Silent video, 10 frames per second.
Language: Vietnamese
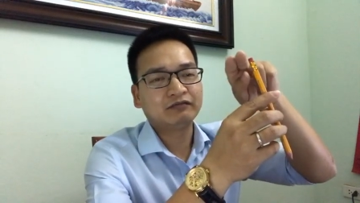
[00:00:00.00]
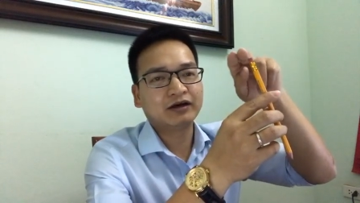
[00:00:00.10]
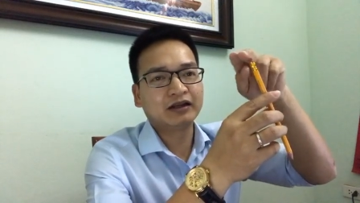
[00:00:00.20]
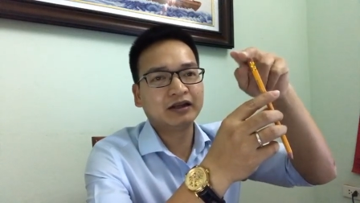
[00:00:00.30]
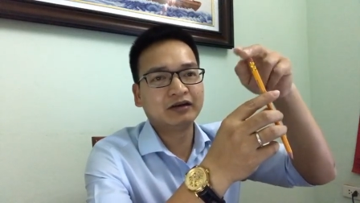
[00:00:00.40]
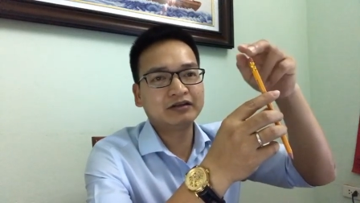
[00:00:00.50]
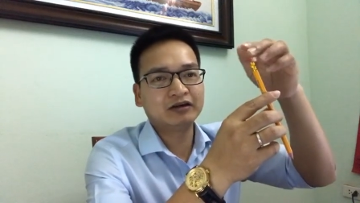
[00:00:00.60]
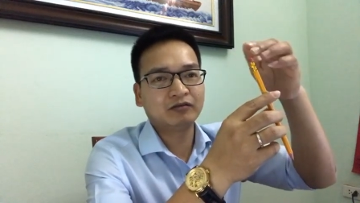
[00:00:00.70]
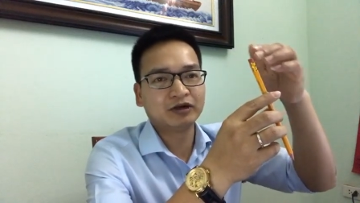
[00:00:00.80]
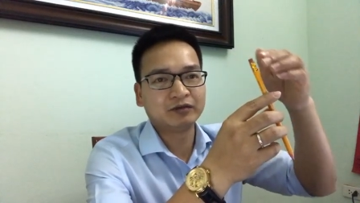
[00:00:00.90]
và đến đây nó
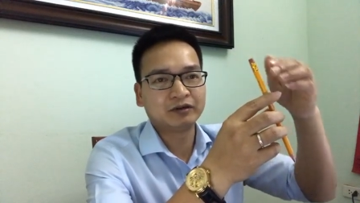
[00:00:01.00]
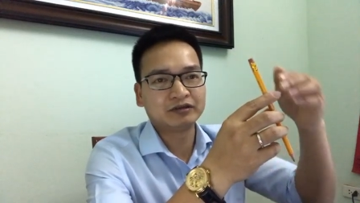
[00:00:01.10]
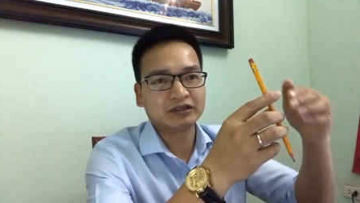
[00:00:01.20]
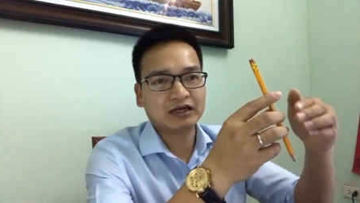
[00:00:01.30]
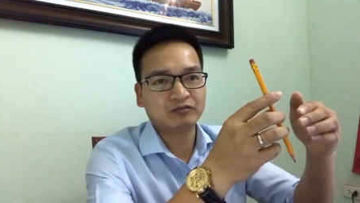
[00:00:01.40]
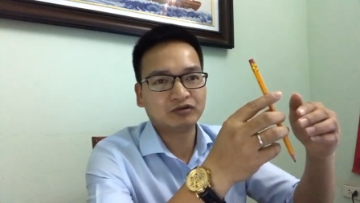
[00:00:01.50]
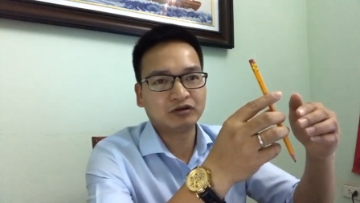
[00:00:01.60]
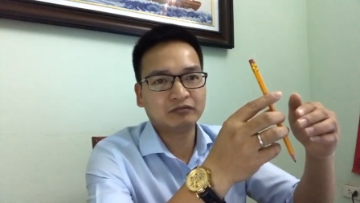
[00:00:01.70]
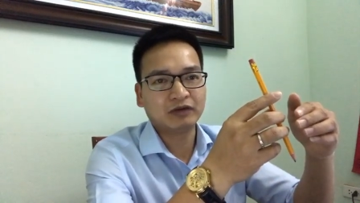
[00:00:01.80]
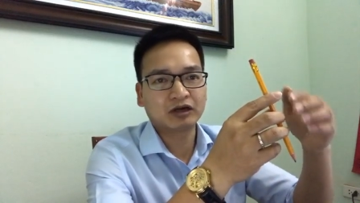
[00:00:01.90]
sẽ có một nhịp điều chỉnh giảm
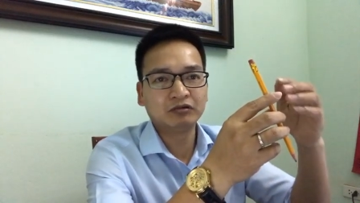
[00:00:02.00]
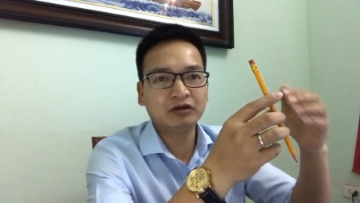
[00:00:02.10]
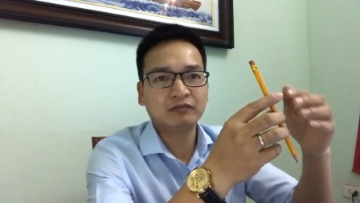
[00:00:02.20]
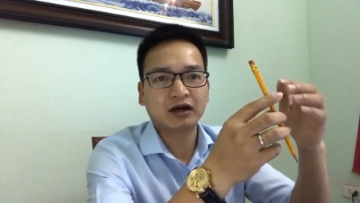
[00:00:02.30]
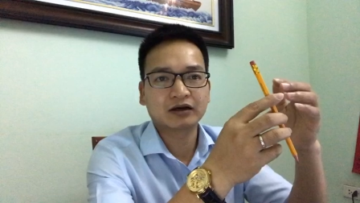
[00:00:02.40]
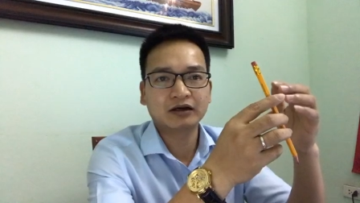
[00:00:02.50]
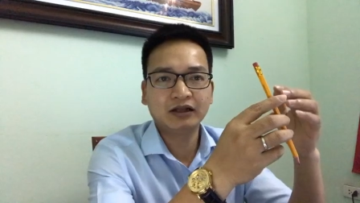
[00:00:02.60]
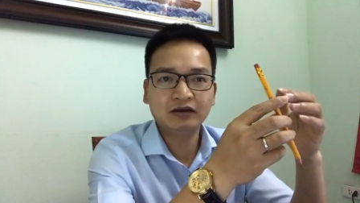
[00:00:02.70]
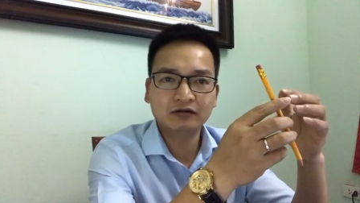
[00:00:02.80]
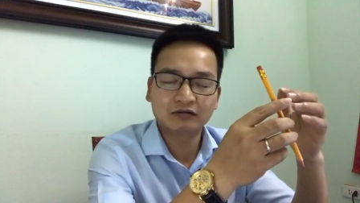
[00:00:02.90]
xuống bằng công thức bằng
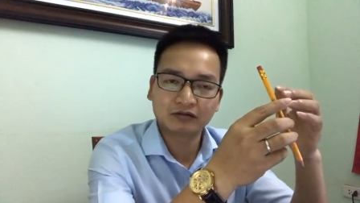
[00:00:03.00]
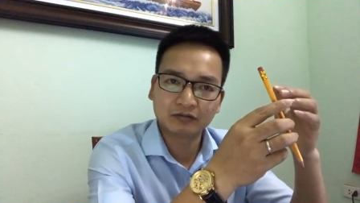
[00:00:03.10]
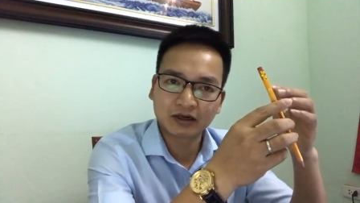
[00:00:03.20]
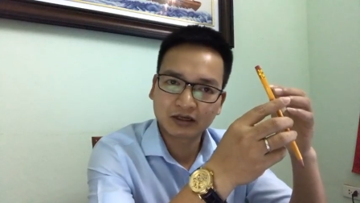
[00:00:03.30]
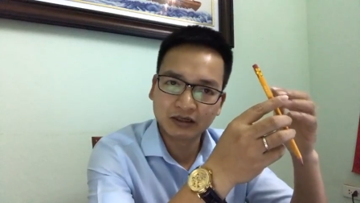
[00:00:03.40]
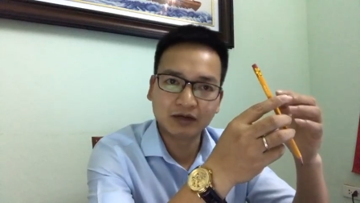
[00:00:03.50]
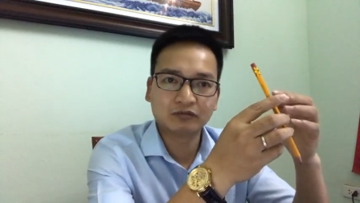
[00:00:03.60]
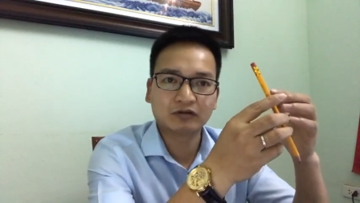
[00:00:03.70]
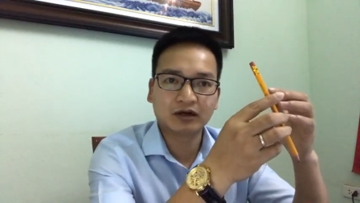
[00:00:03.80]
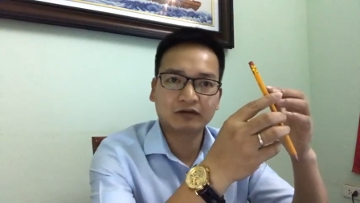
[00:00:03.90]
kiến thức của tôi bằng kinh nghiệm
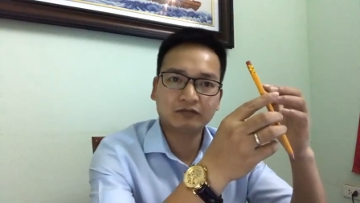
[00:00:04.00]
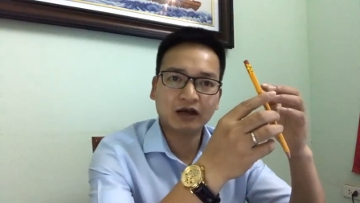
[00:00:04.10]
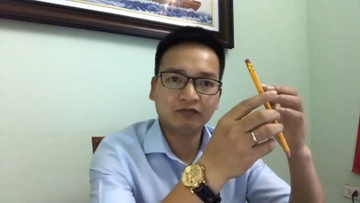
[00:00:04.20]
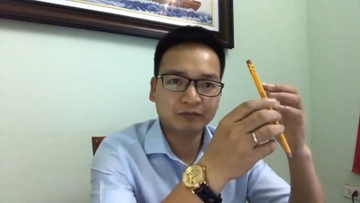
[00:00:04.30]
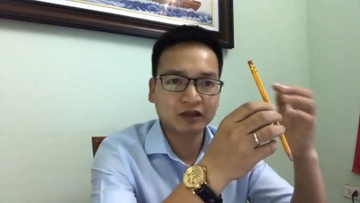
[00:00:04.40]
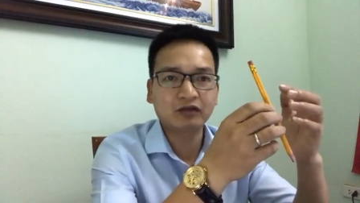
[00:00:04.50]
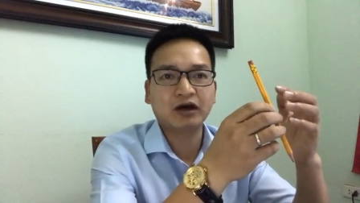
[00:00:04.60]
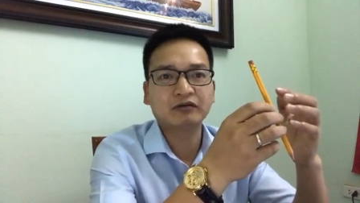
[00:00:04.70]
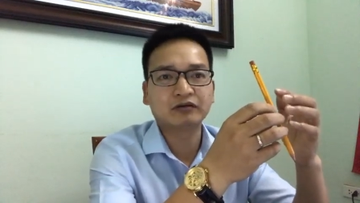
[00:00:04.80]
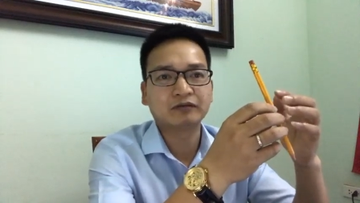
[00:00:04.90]
của tôi bằng các phép tính
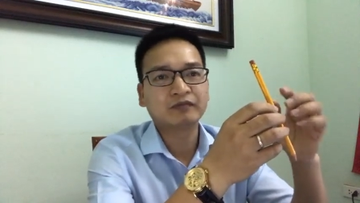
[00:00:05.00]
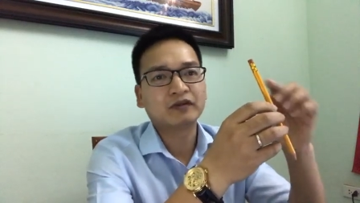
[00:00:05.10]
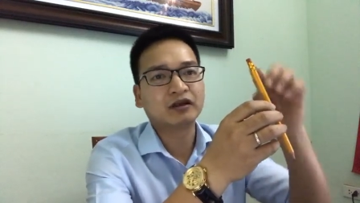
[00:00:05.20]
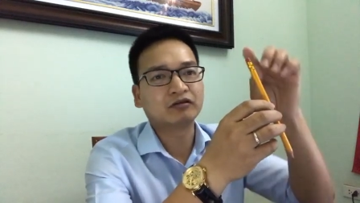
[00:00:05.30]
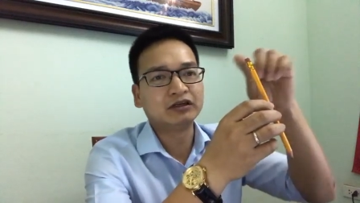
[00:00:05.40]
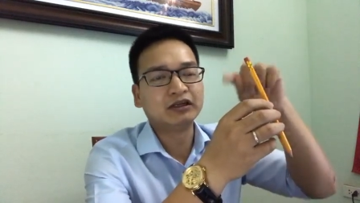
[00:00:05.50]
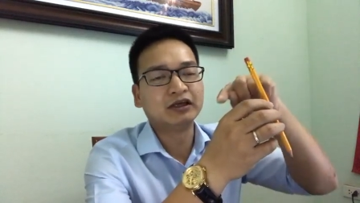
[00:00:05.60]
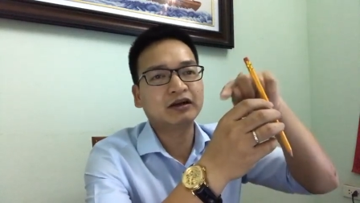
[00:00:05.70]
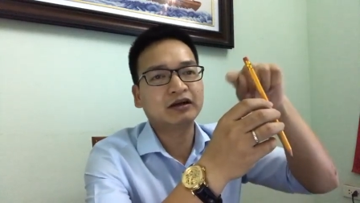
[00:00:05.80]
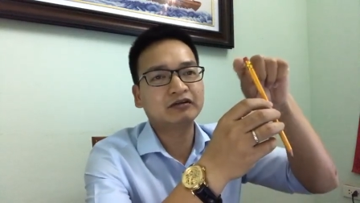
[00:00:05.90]
toán của tôi là tôi nhìn
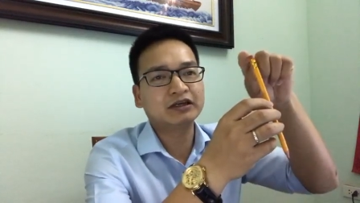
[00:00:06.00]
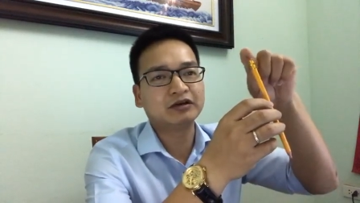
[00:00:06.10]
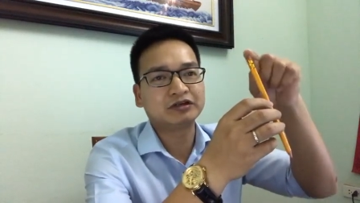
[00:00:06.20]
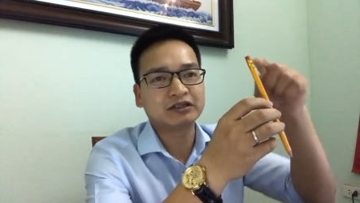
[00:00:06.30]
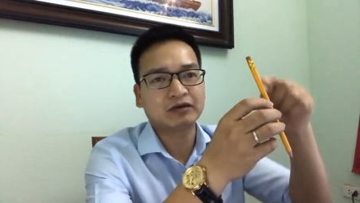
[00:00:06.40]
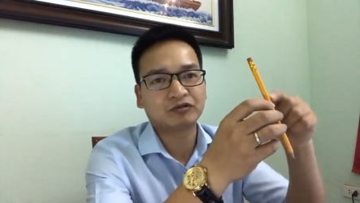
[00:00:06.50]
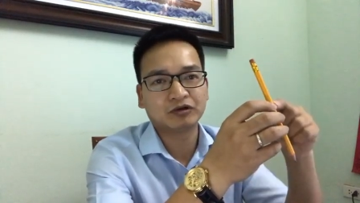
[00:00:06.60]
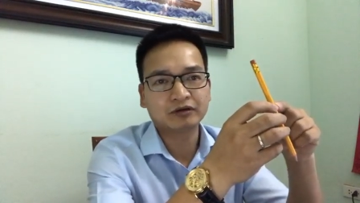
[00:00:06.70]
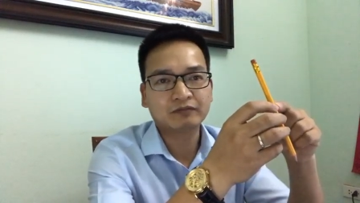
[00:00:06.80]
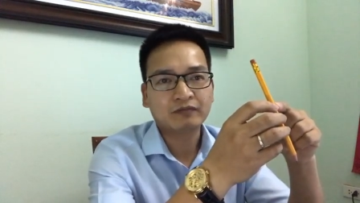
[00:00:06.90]
thấy là nó sẽ điều chỉnh giảm
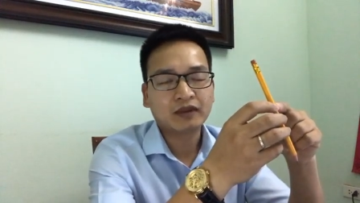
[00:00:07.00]
xuống